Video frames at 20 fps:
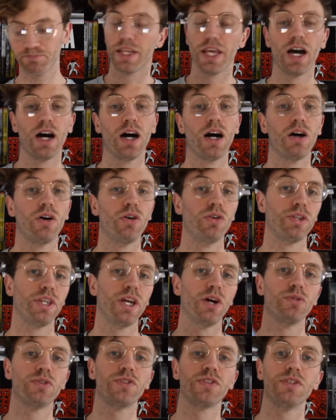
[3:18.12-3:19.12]
Il y, a,
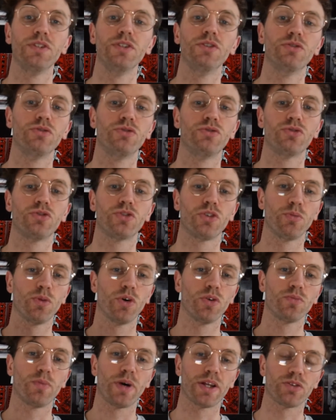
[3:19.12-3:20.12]
euh, aussi
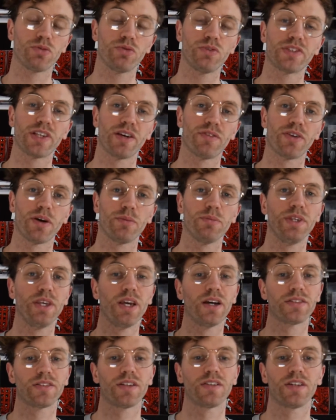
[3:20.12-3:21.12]
justement bah, toute sa
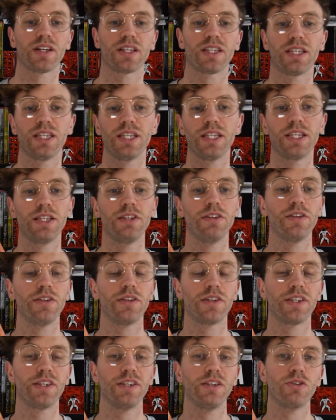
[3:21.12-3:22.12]
famille à Sasaki
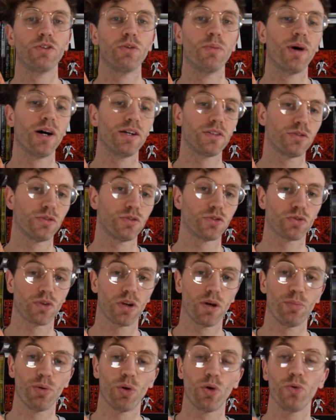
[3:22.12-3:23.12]
qui, de base sont
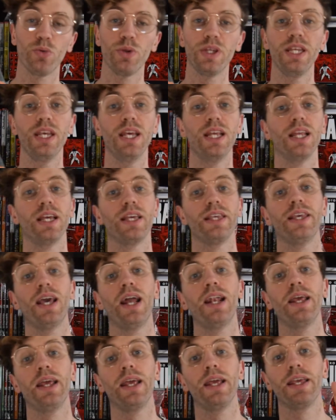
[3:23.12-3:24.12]
là pour lui. Il y a
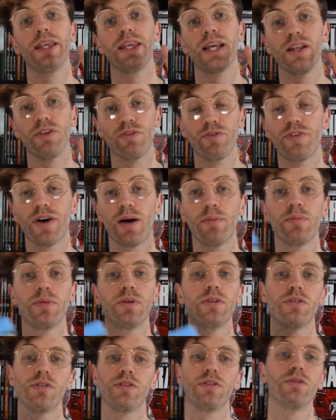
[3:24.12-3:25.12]
les, y les
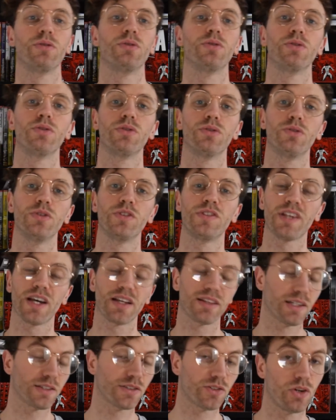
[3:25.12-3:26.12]
femmes de,
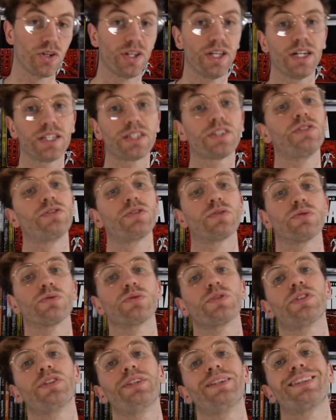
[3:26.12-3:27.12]
certains soldats qui sont
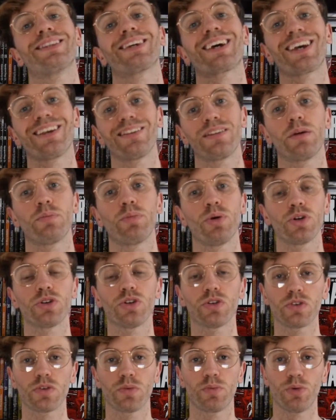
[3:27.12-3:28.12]
aussi très
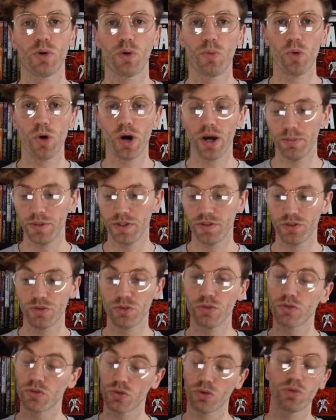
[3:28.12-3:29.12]
importantes pour moi à mes
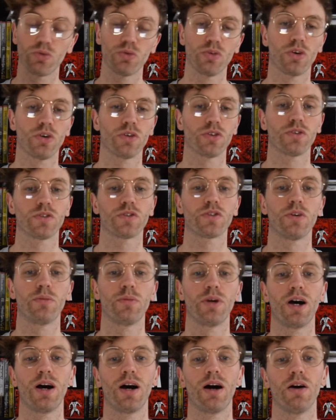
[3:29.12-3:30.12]
yeux, surtout dans, dans ce
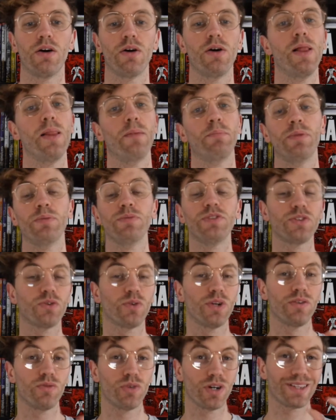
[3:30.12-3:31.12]
tome-là. Même si
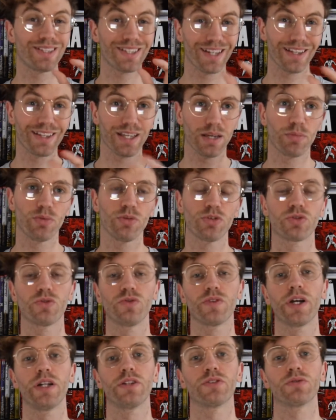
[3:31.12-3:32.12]
on les voit très très peu, je
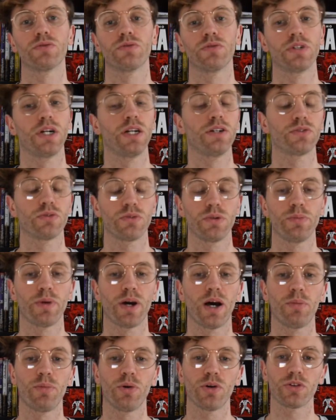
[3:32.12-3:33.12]
trouve qu'elles sont, elles sont
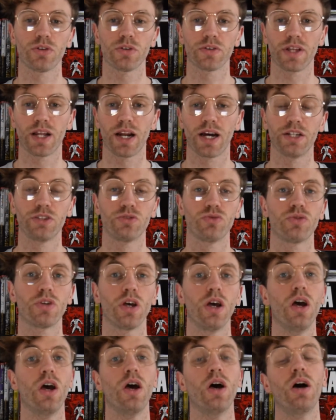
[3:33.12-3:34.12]
hyper importantes, elles rajoutent
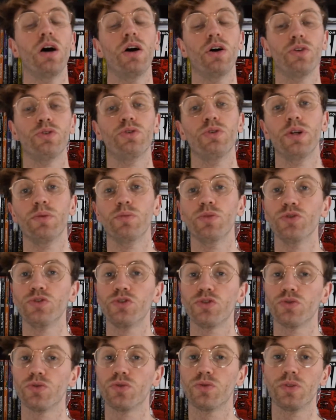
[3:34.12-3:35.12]
de
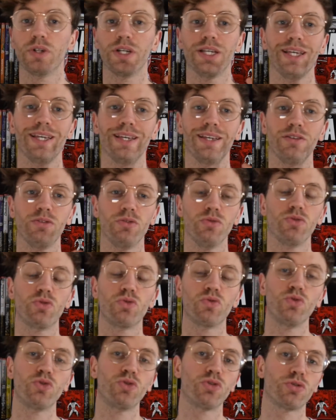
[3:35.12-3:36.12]
l'émotion et une
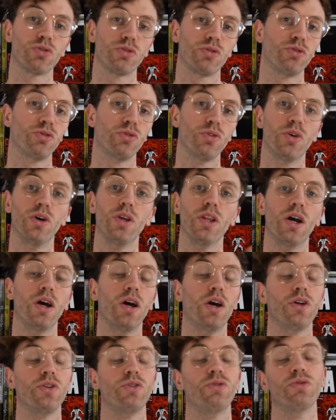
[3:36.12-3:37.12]
touche de
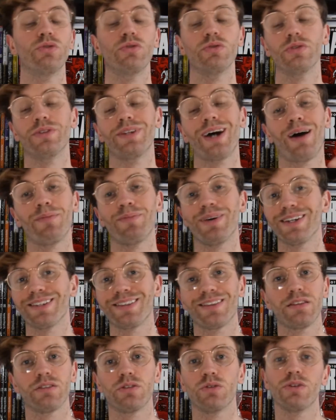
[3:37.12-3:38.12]
de drama,
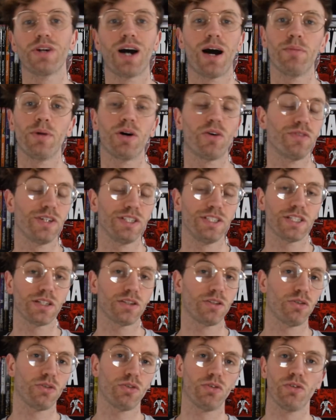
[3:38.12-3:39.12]
de drama, on va dire,
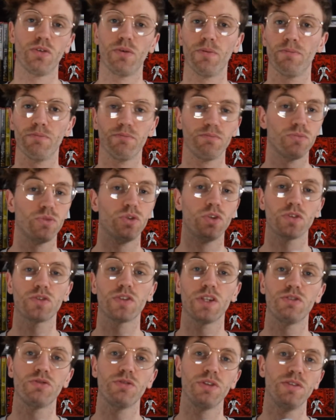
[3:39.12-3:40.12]
dans, dans
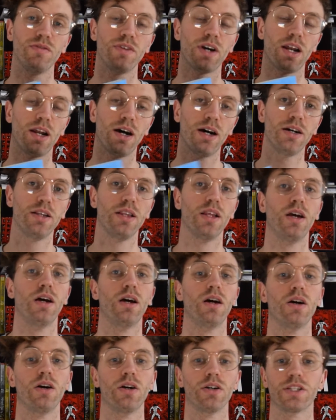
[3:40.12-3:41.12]
cet univers-là,
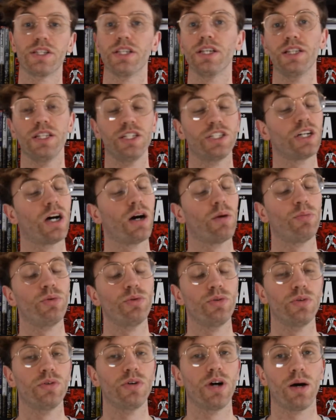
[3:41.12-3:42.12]
euh, qui est déjà un
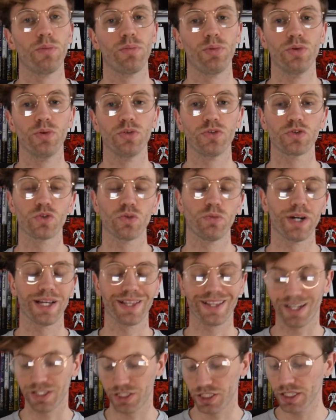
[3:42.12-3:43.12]
peu, un peu sombre et
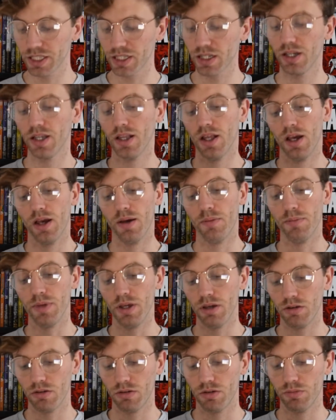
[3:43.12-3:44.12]
tragique.
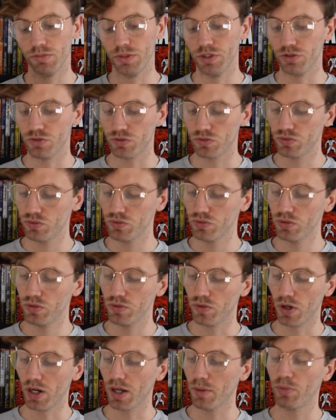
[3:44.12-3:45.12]
Mais, euh, mais du coup,
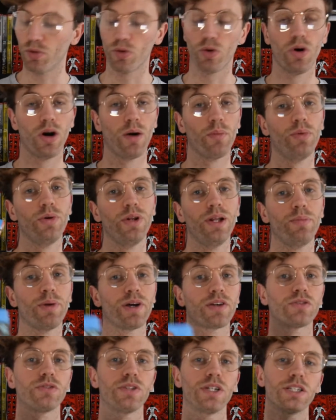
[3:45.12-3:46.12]
voilà pour un peu les
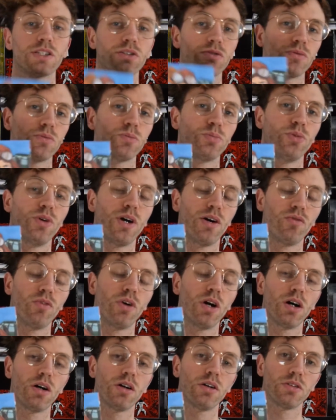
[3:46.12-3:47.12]
personnages qu'on peut
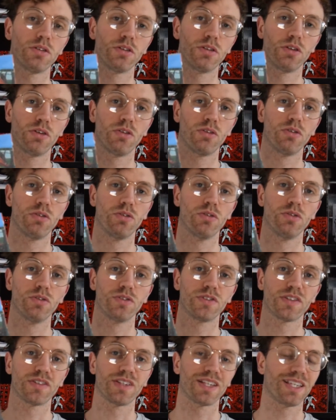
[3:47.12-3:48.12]
avoir dans euh,
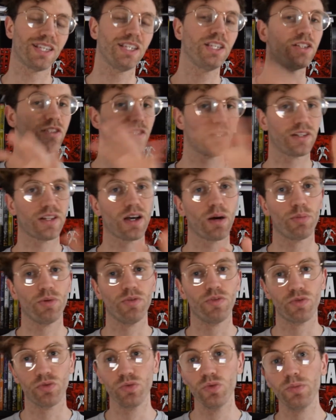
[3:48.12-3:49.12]
Sasaki. J'étais un peu
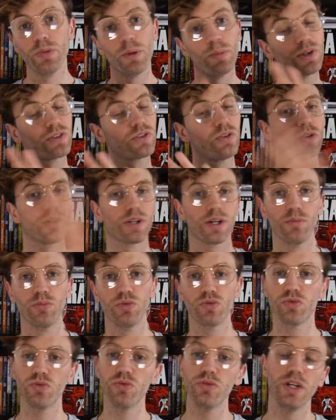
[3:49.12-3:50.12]
flou, mais parce qu'il y en a
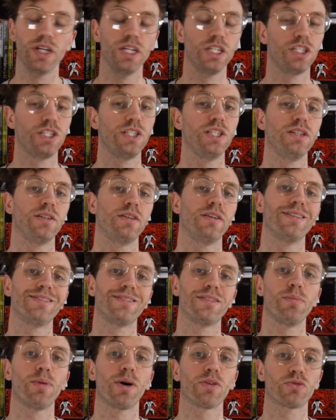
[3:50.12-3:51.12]
beaucoup, et si, et
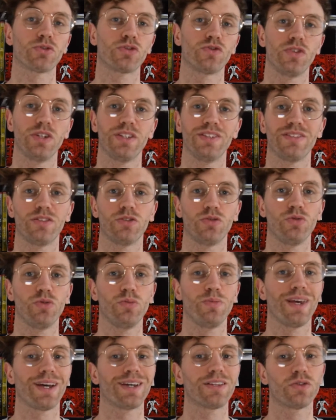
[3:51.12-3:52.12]
si pardon, je vous les
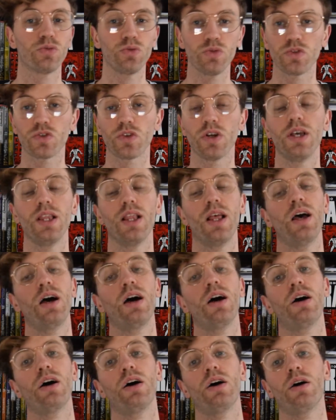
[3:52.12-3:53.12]
énumère tous,
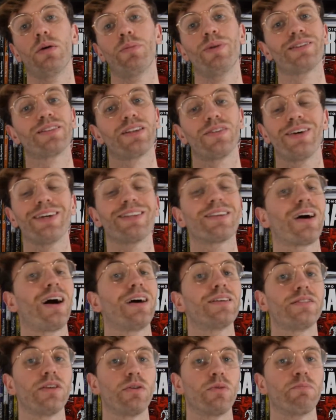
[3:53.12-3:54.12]
bah, ça va être
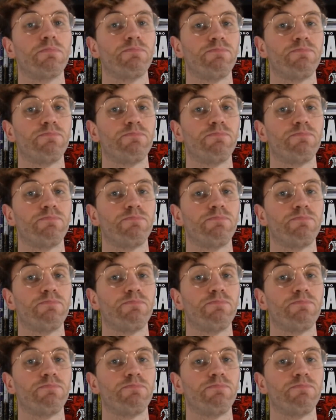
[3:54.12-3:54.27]
assez long.